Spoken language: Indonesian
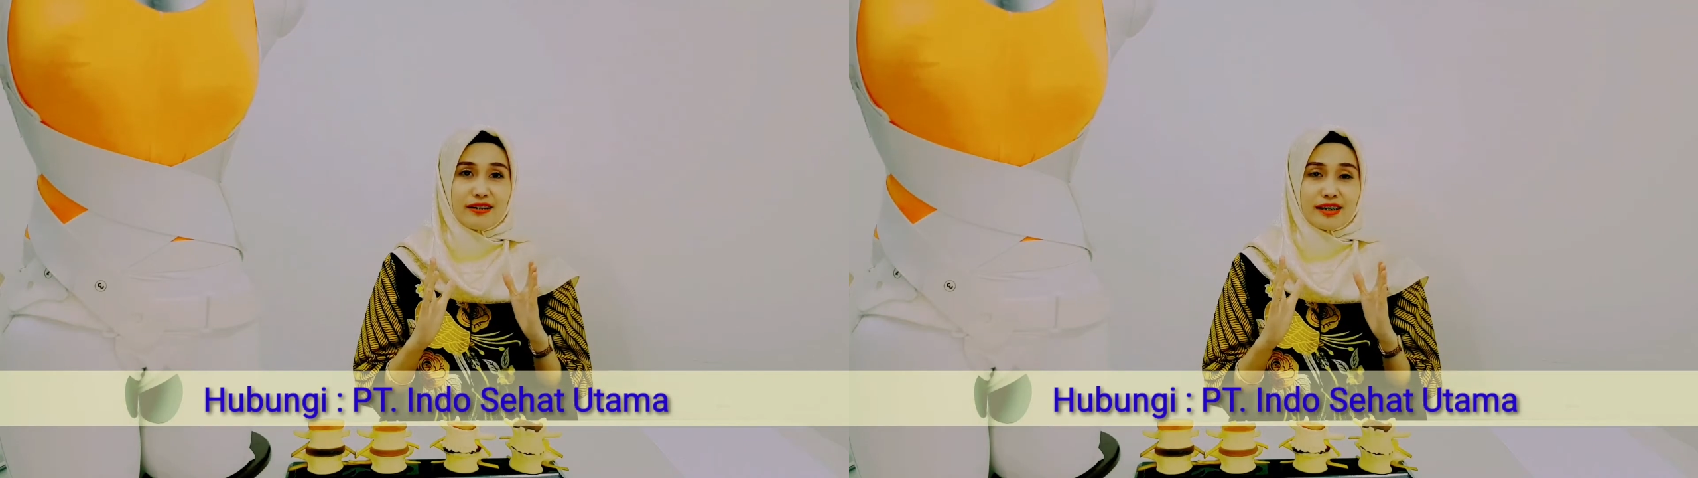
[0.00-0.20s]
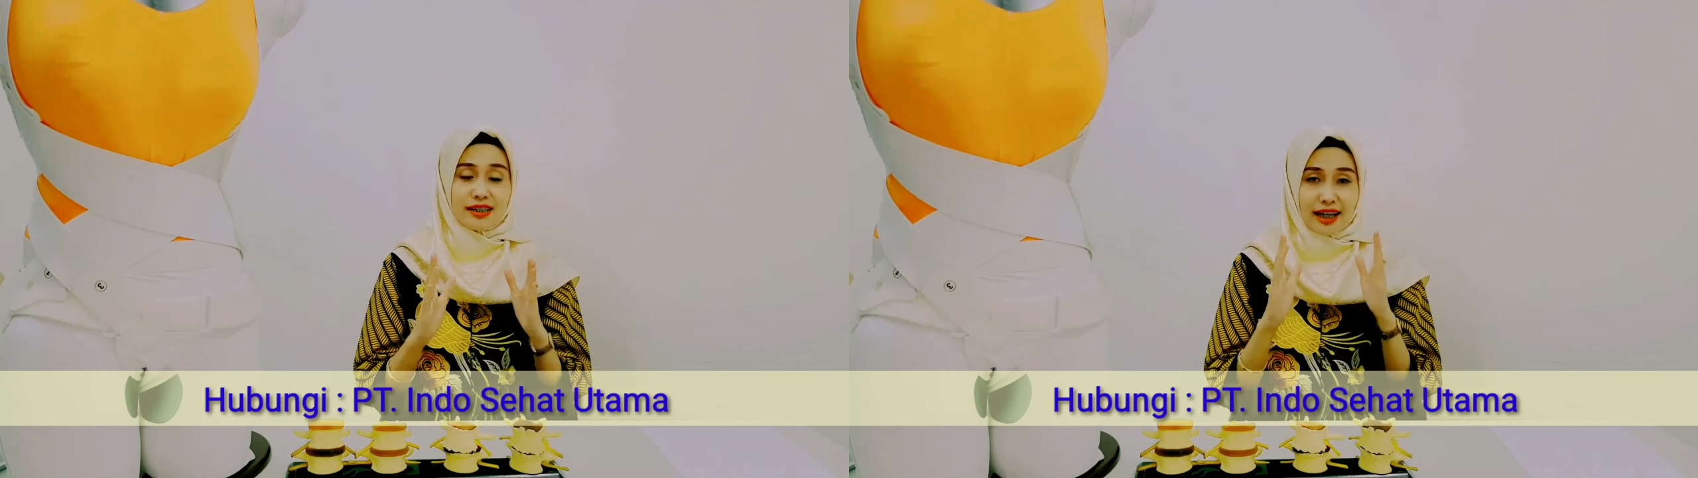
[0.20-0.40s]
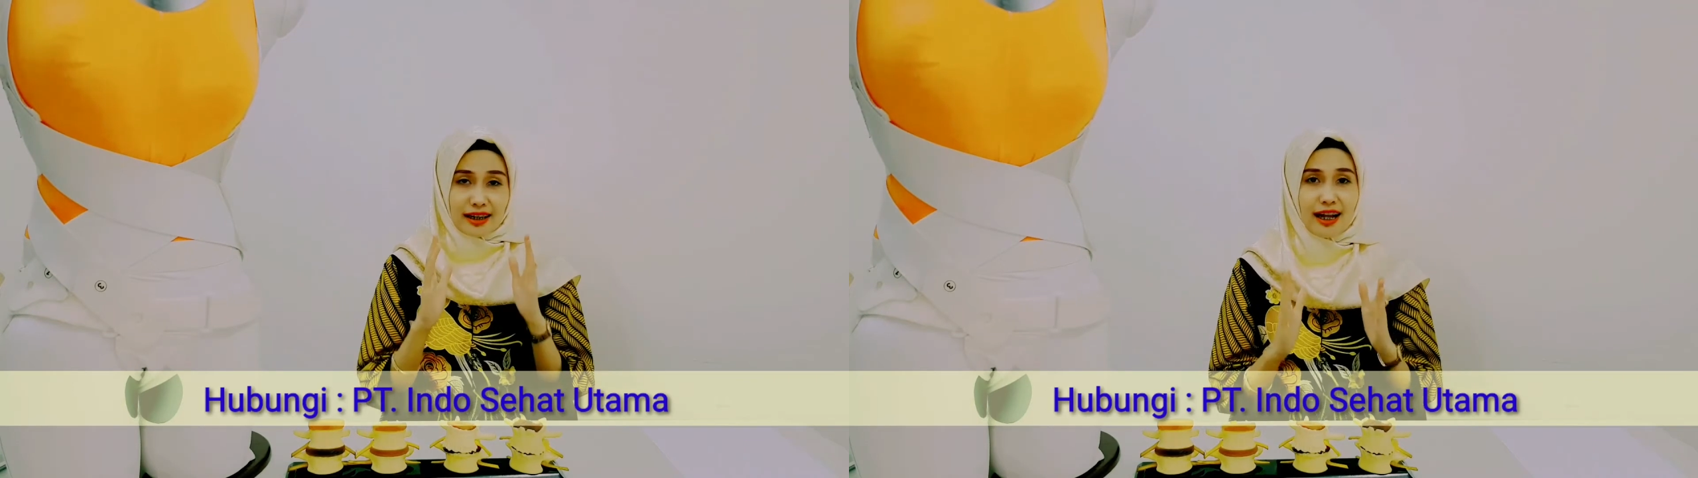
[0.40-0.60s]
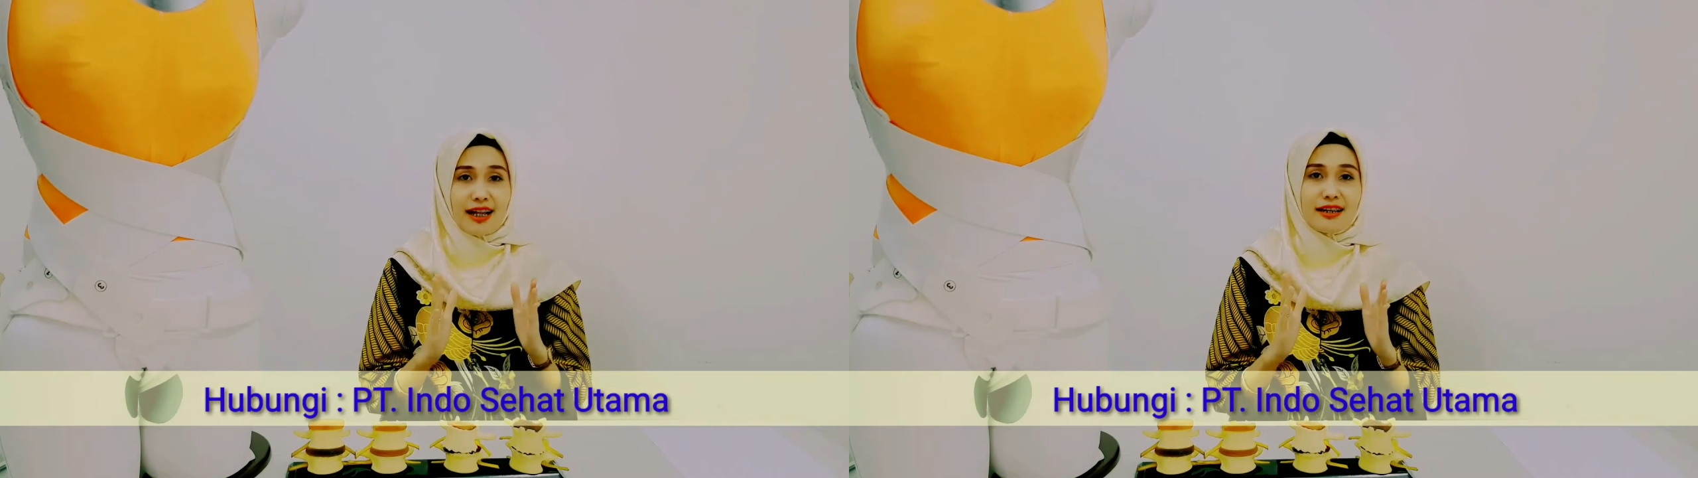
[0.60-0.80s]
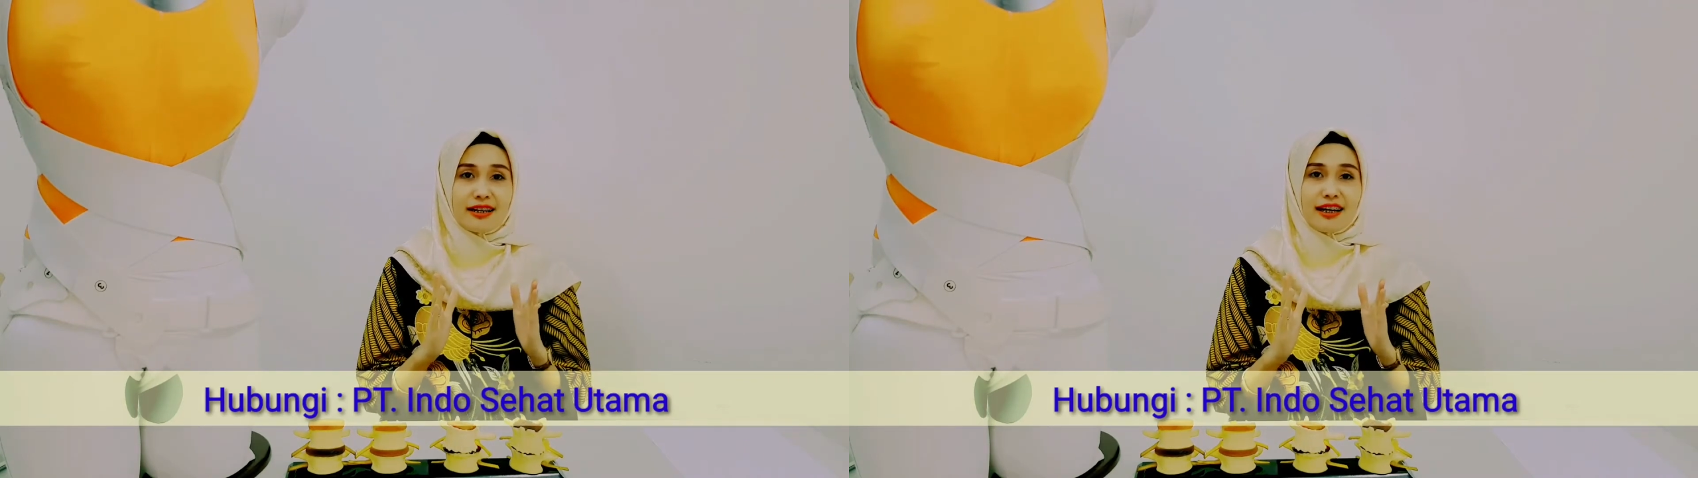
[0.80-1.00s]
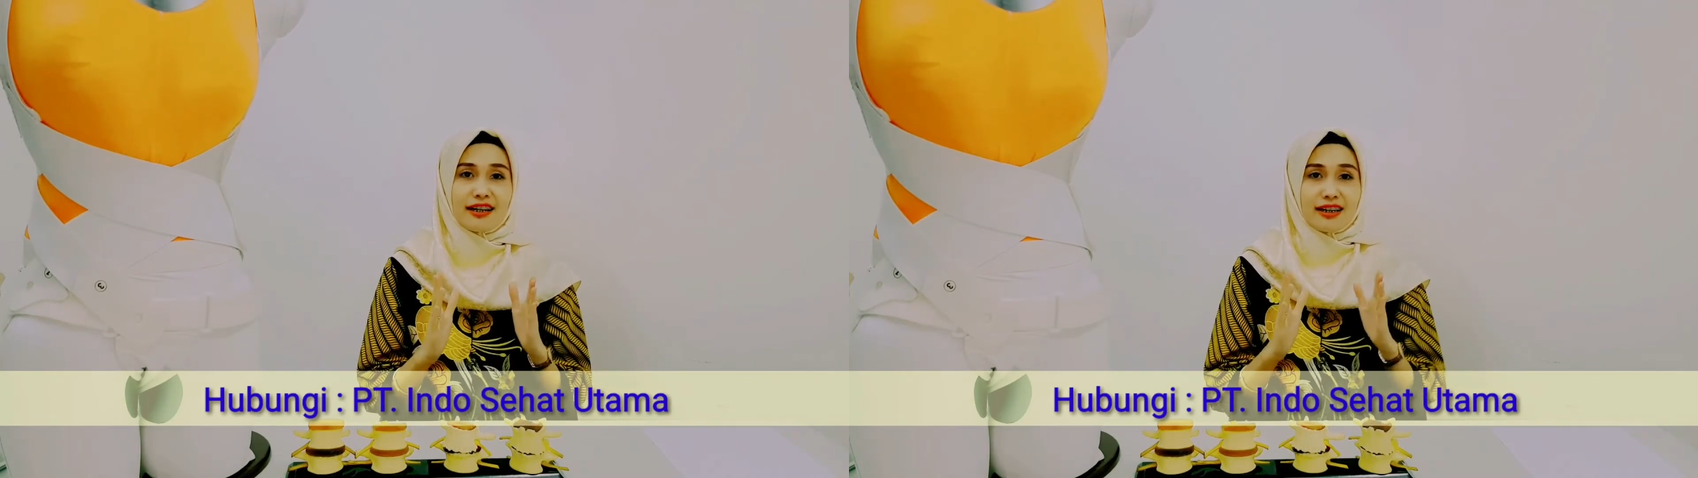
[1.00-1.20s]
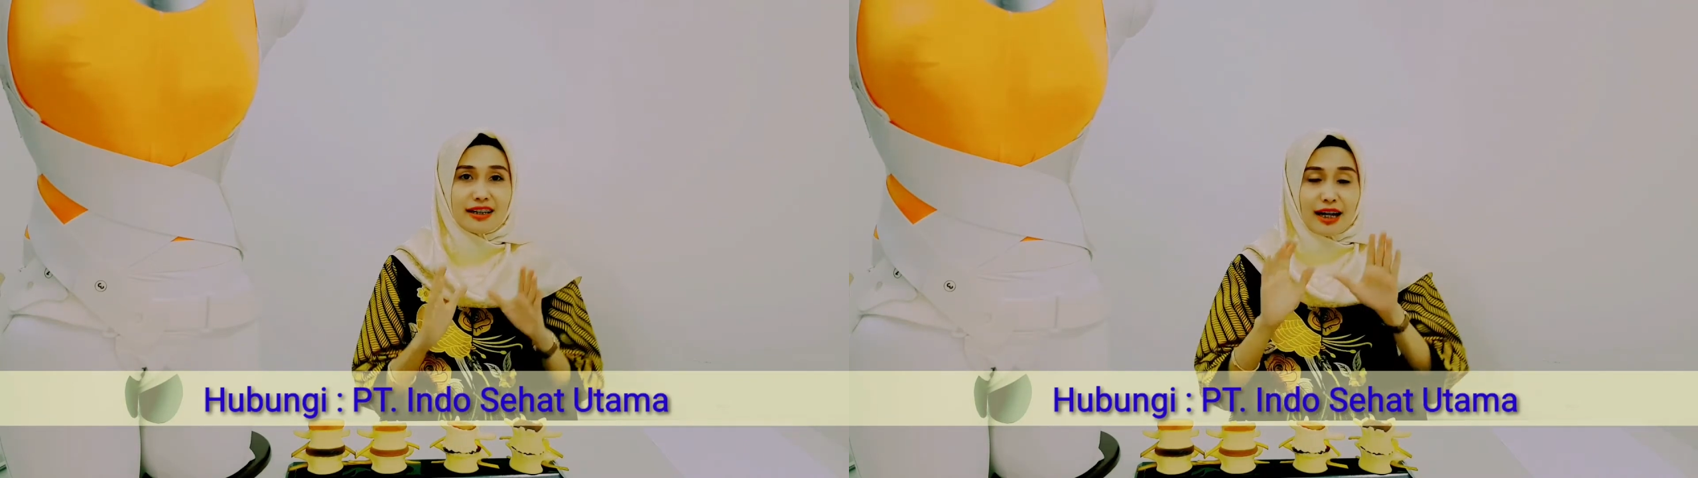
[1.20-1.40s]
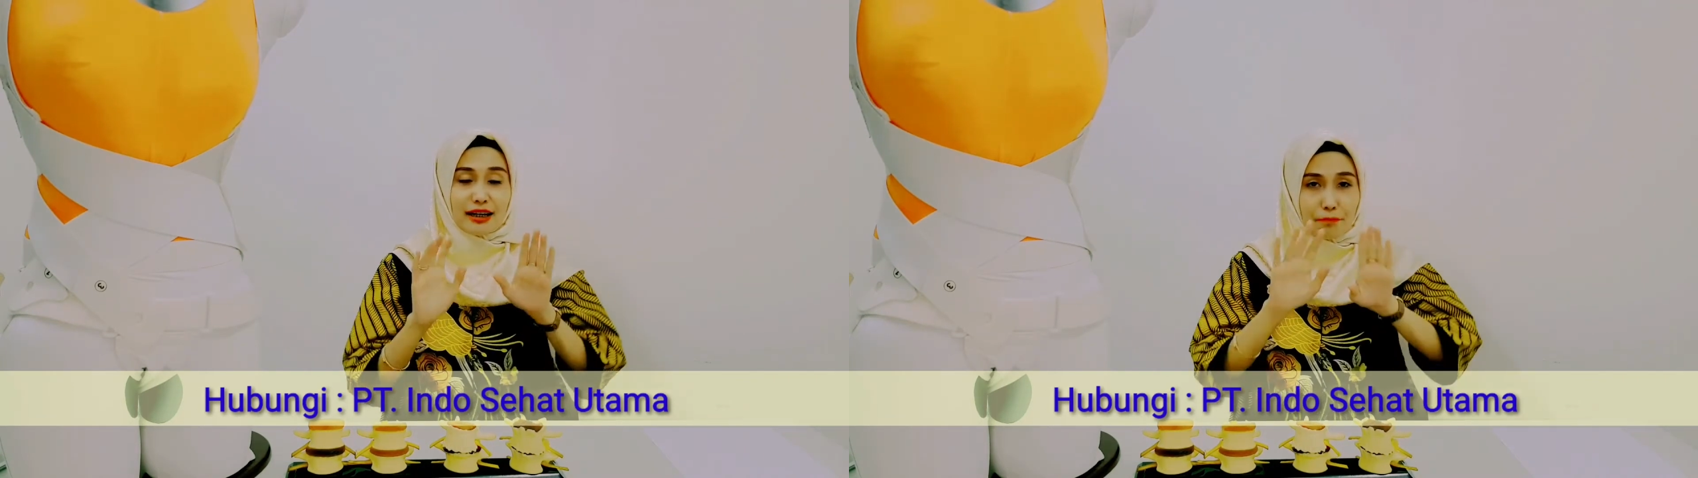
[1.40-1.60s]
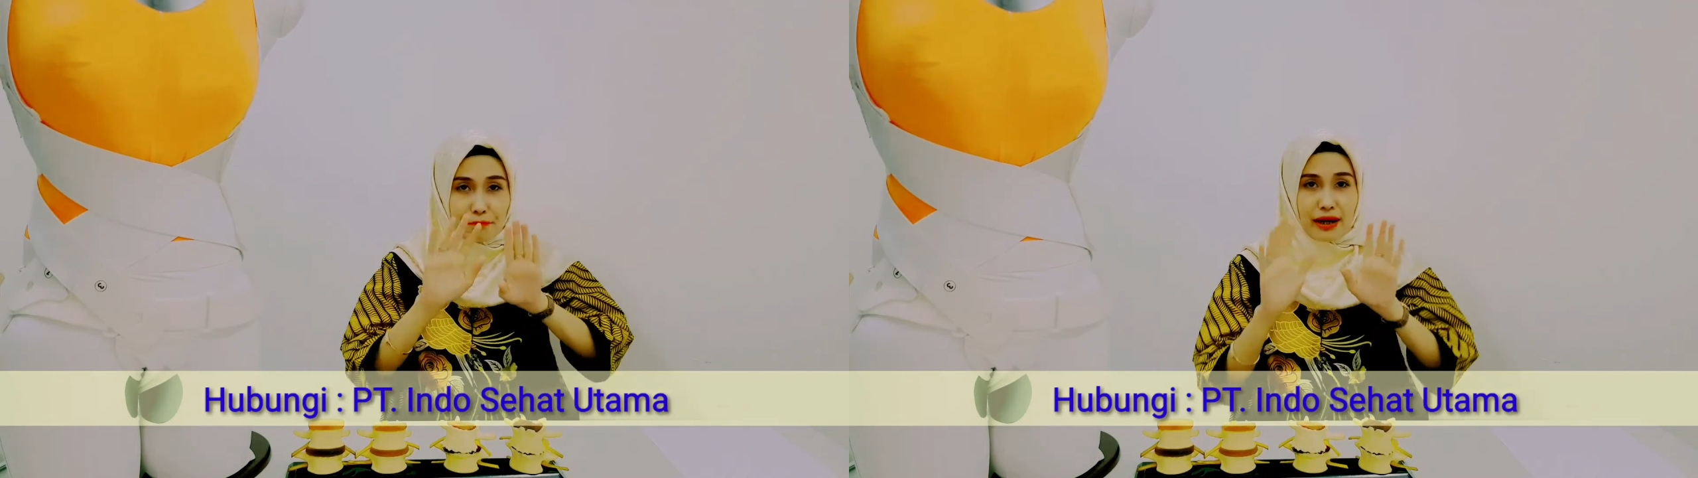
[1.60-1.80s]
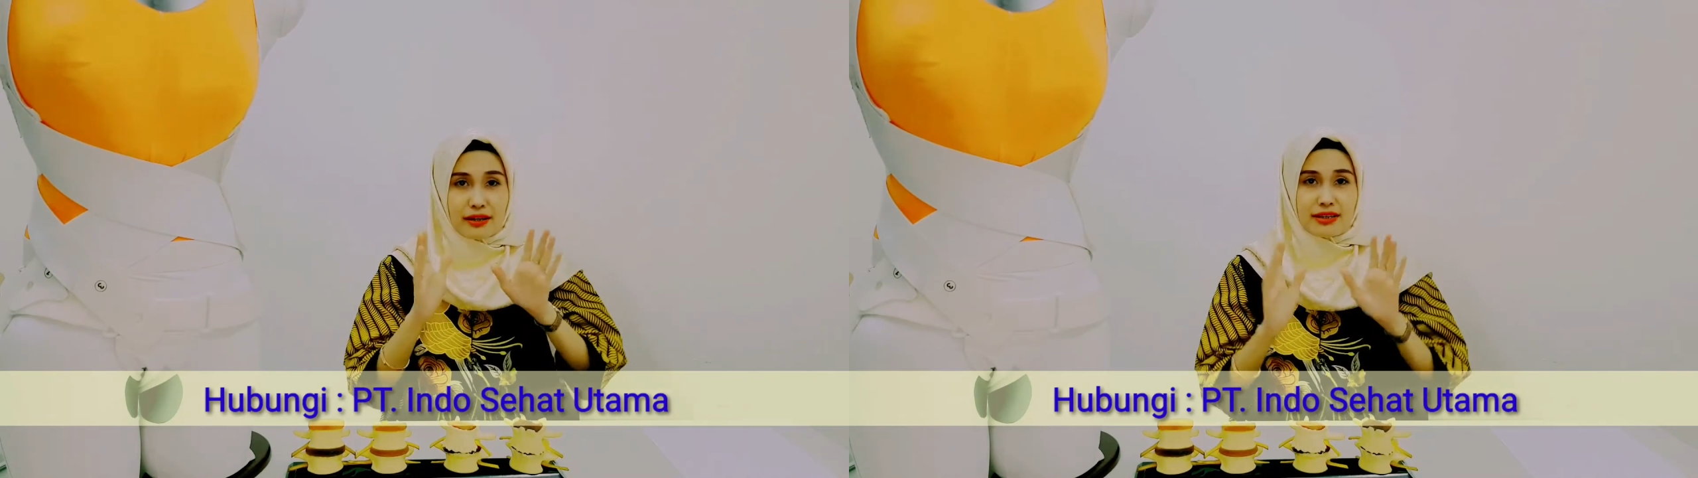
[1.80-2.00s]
di sentral dan tidak nampak